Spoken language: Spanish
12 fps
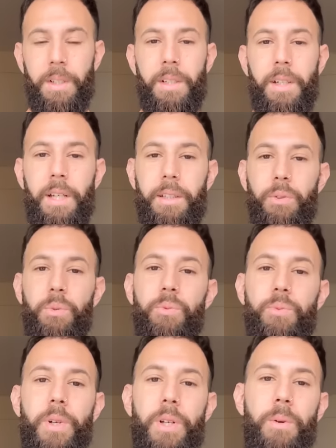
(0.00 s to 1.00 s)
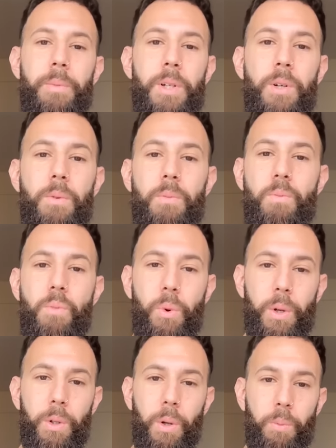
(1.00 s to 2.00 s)
Este es un fenómeno
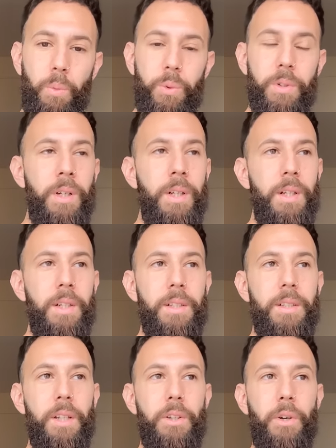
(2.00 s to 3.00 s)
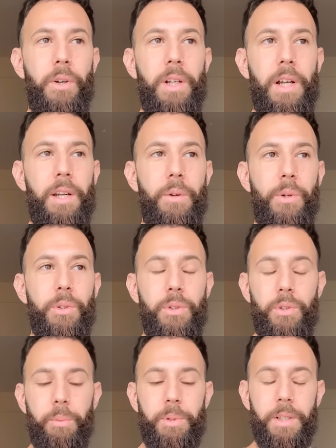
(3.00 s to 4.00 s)
muy común dentro de la
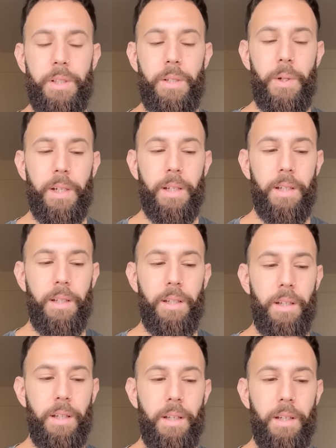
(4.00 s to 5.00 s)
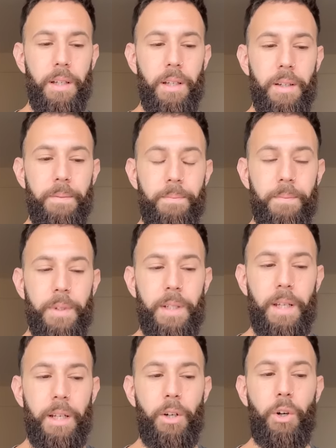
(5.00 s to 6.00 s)
neurosis obsesiva que eh,
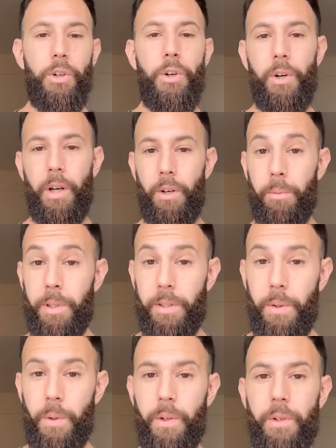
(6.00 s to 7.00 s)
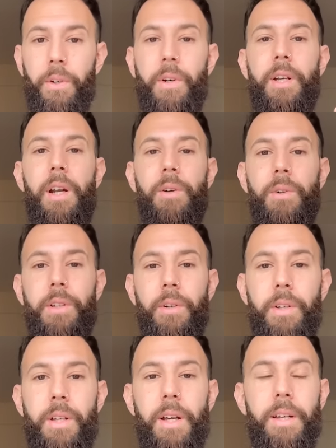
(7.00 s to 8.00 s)
quienes conozcan obsesivos, conozcan algo de
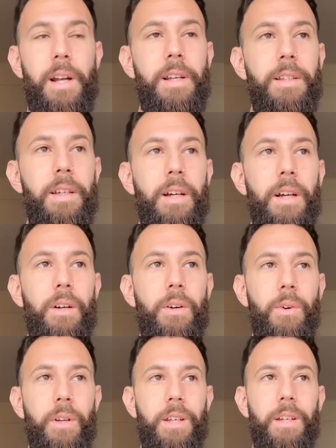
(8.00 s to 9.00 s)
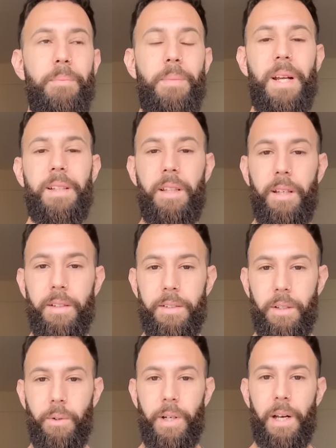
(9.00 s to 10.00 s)
teoría analítica o quienes practiquen
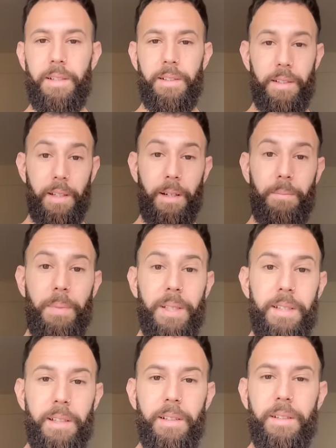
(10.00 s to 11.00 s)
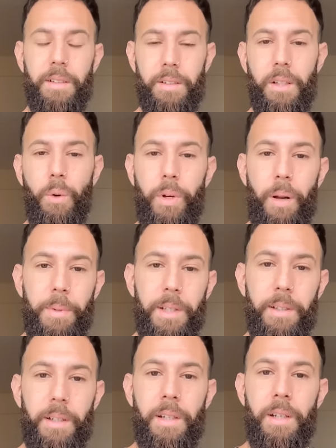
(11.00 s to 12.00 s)
psicoanálisis, tengan pacientes,
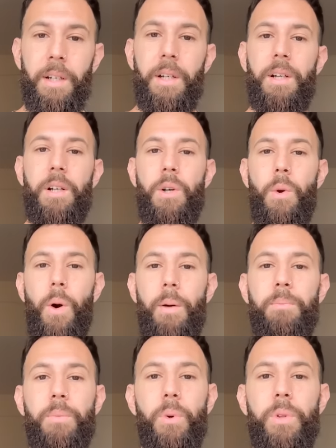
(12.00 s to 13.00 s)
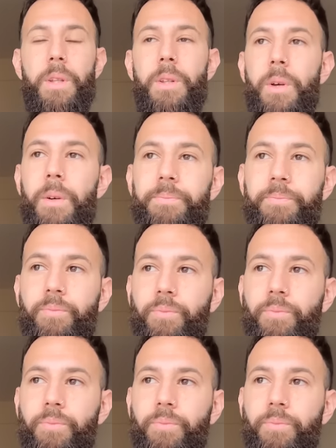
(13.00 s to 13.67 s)
seguramente lo han podido